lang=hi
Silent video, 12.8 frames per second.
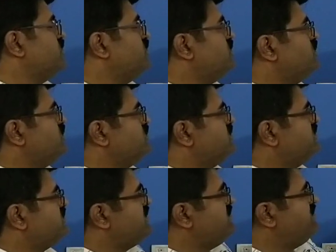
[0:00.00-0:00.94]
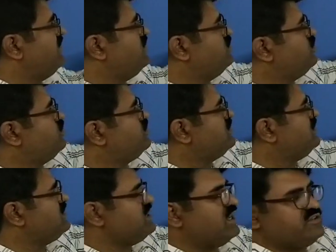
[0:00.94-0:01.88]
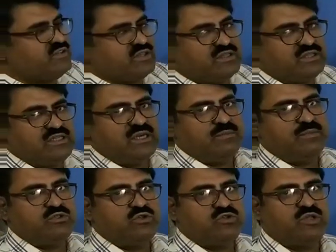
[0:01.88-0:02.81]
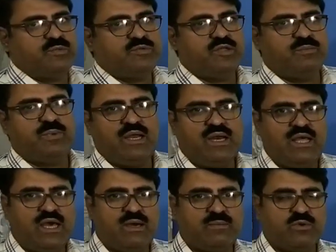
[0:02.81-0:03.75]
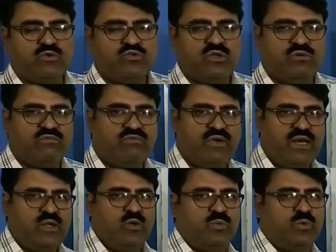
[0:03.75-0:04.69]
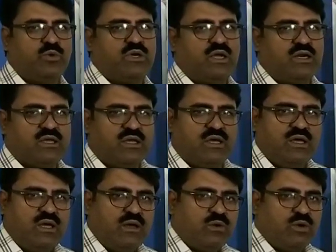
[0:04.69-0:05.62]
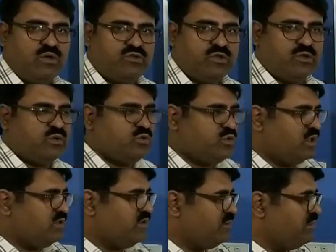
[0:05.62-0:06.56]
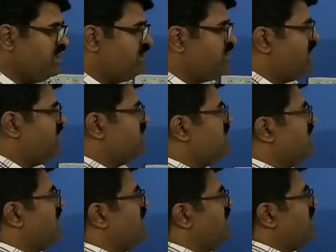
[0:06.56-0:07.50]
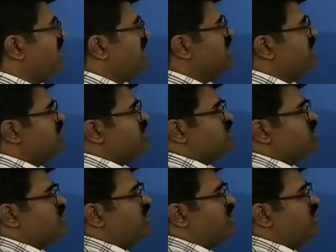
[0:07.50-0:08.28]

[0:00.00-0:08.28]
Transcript: तो जिसकी वैल्यू पुट की जा सकती है बच्चों सबसे पहले आपने उसकी वैल्यू पुट करके क्वेश्चन को थोड़ा सा मिनिमाइज़ कर लेना है तो